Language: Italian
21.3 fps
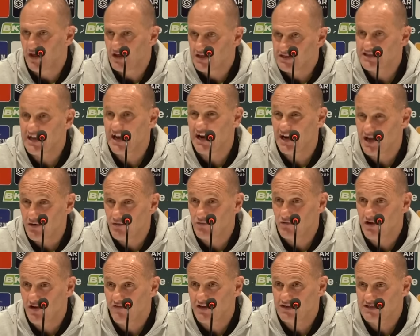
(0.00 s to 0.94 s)
sarà
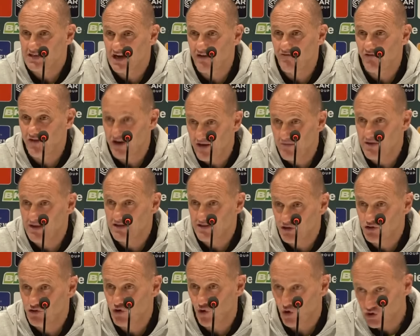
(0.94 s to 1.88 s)
un avversario
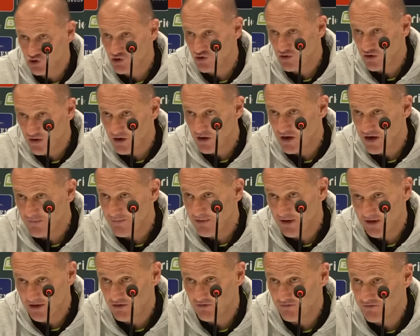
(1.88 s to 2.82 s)
veramente tosto ai
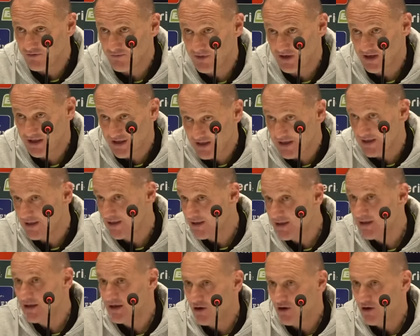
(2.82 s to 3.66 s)
playoff perché